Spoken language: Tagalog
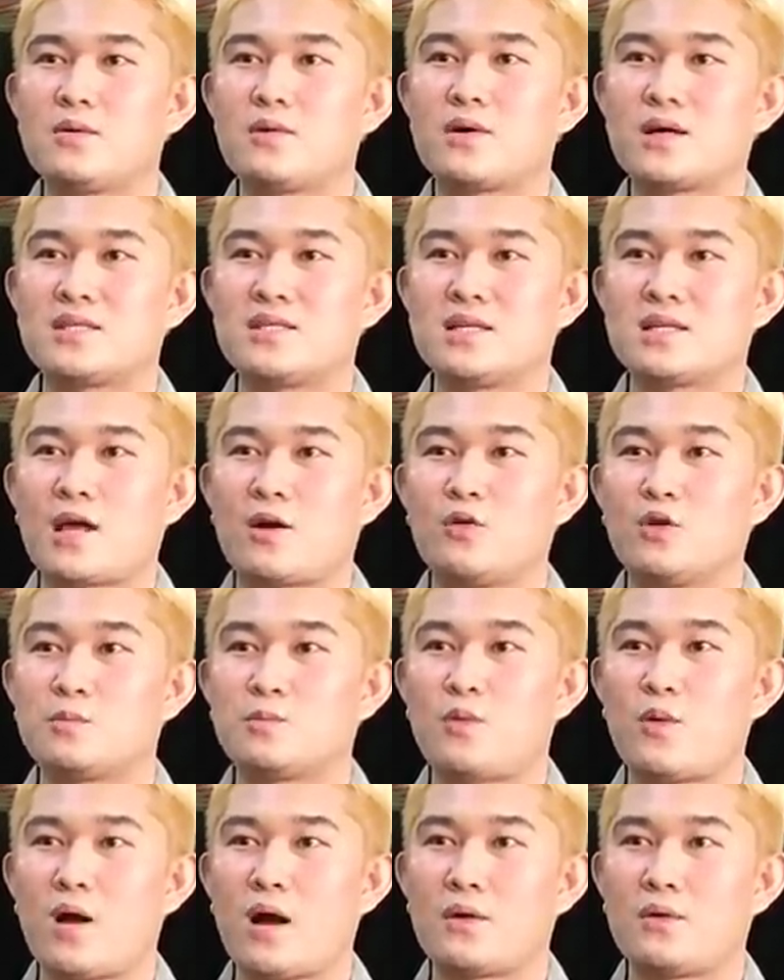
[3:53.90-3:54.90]
ko kasi takot
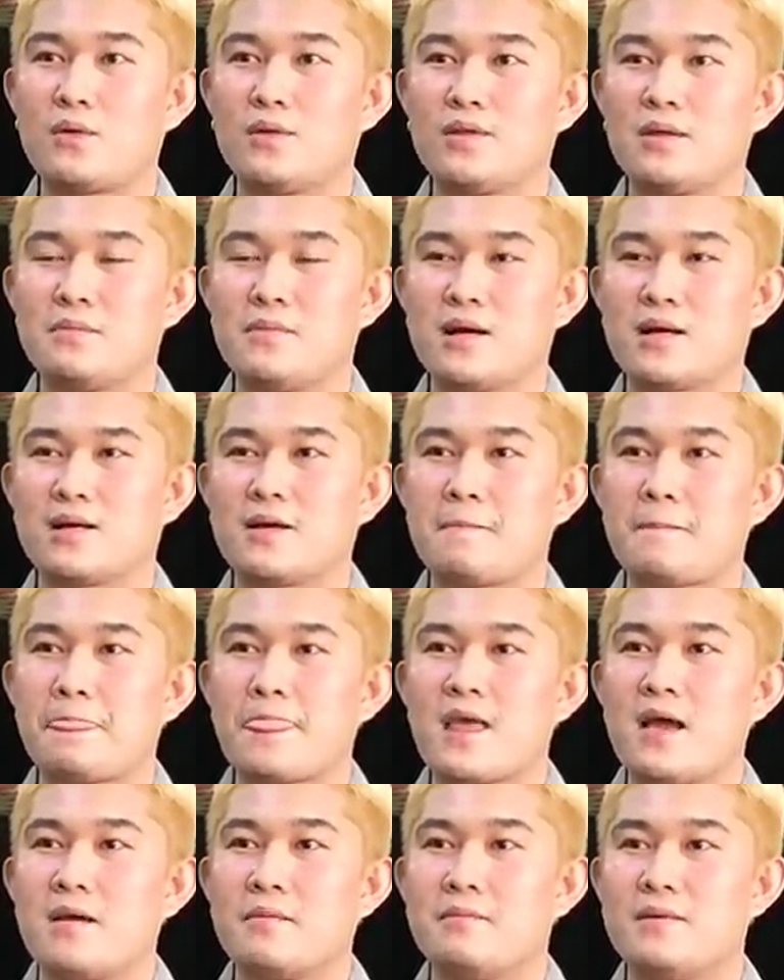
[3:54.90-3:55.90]
po ako na
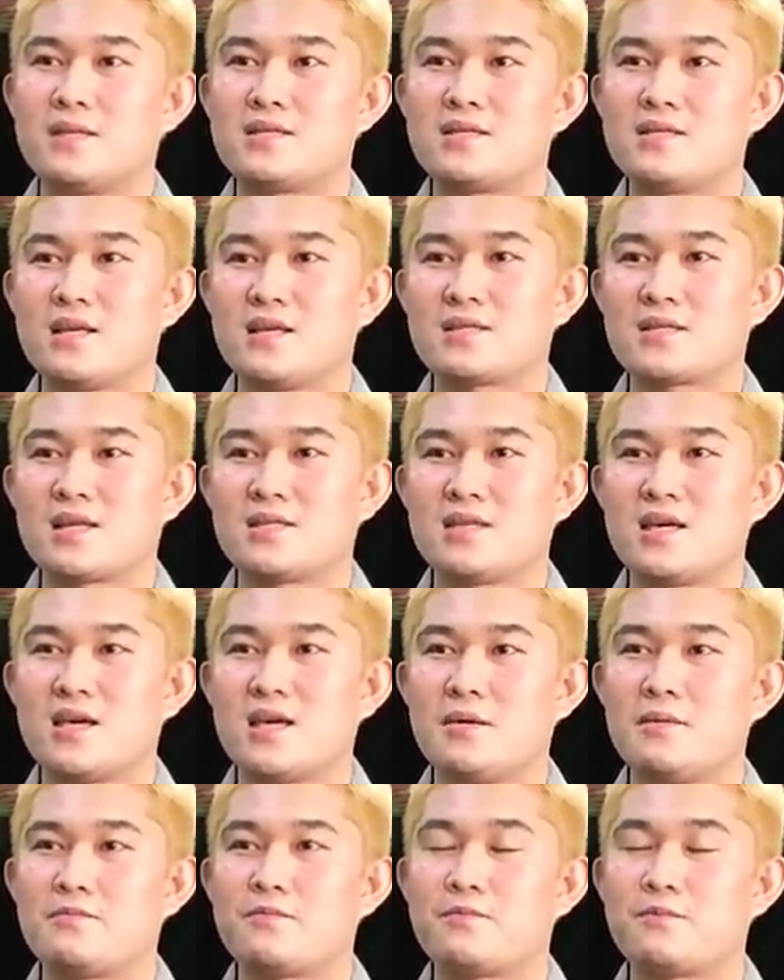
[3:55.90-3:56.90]
mag-business
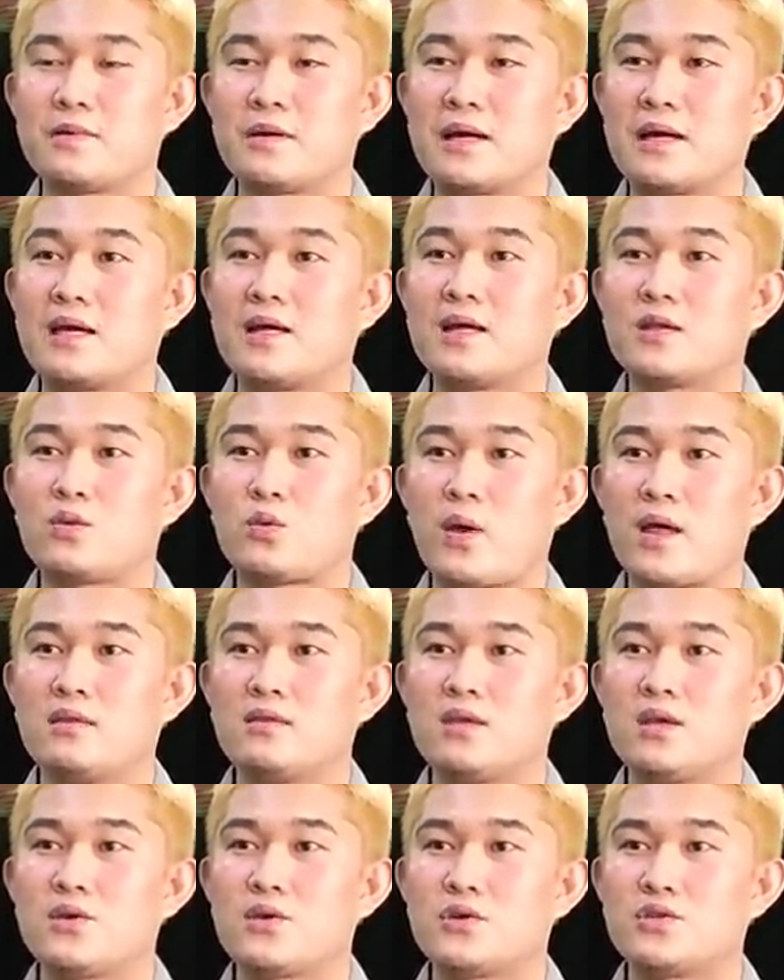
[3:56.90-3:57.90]
kasi
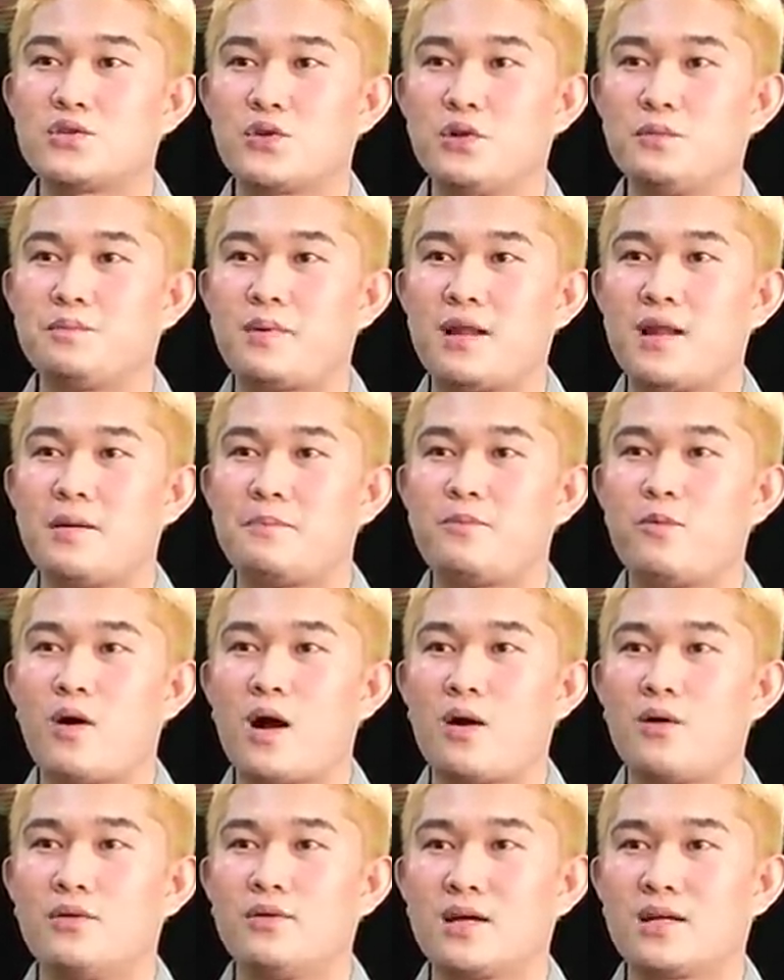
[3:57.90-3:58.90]
20 years old pa lang po
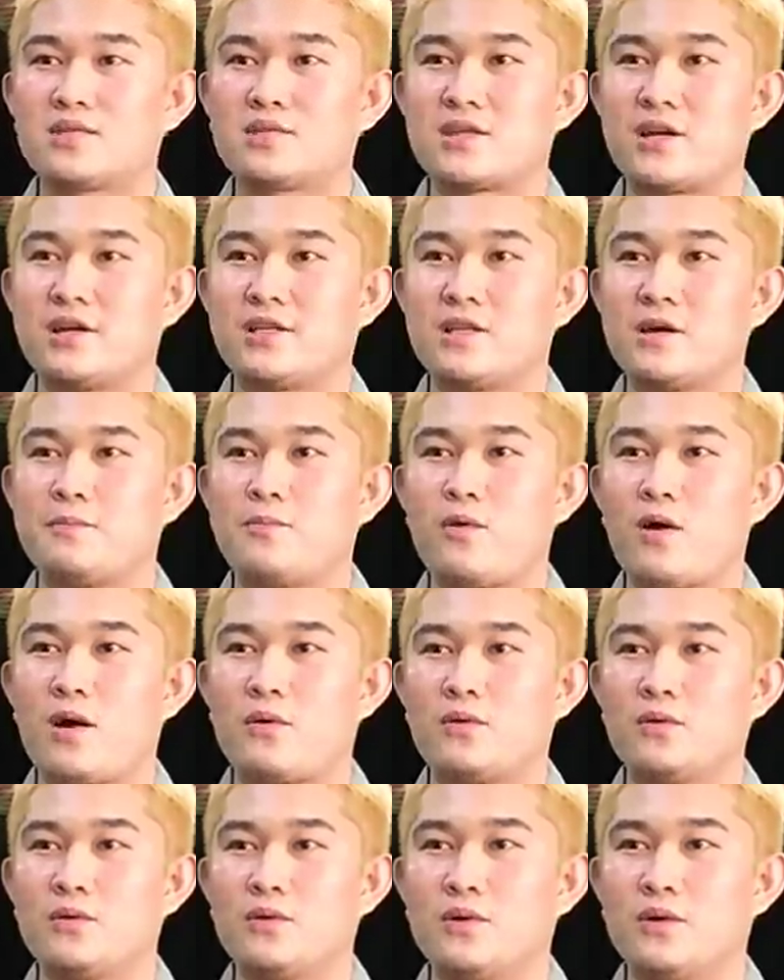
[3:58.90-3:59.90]
ako, nag-start na po
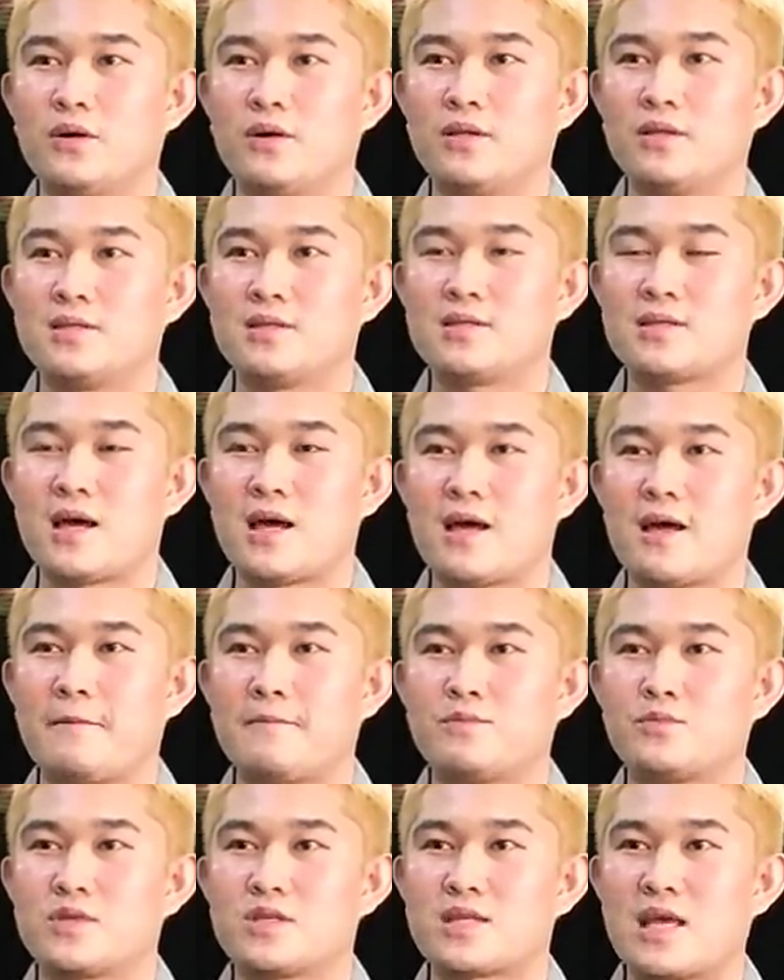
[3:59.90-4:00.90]
ako doon sa
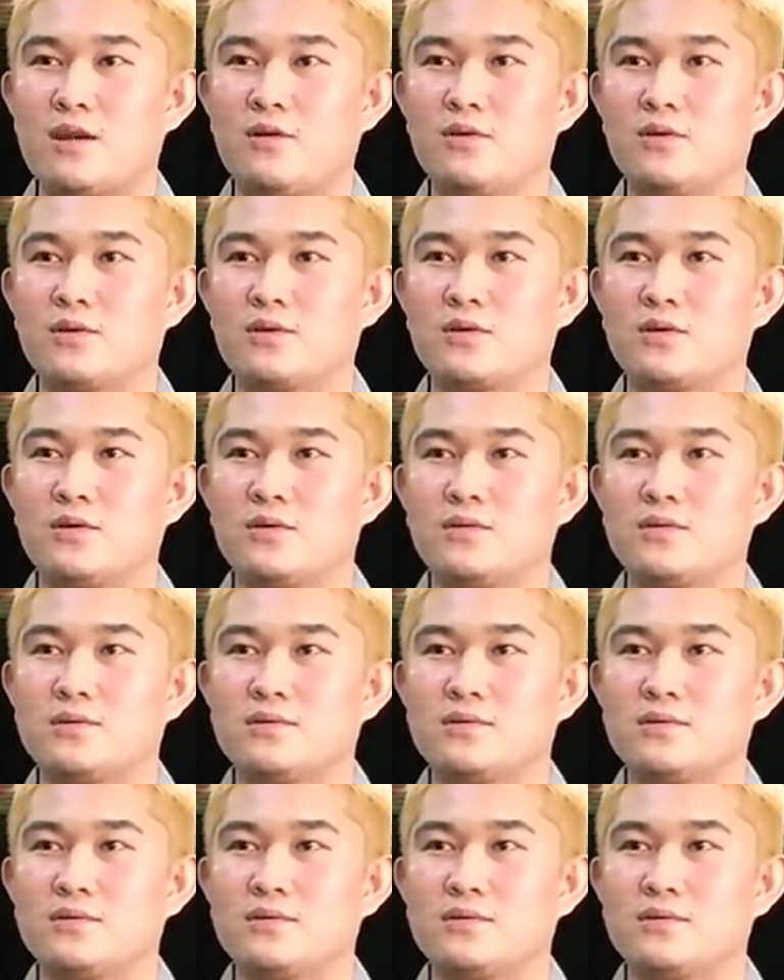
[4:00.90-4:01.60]
salon ko.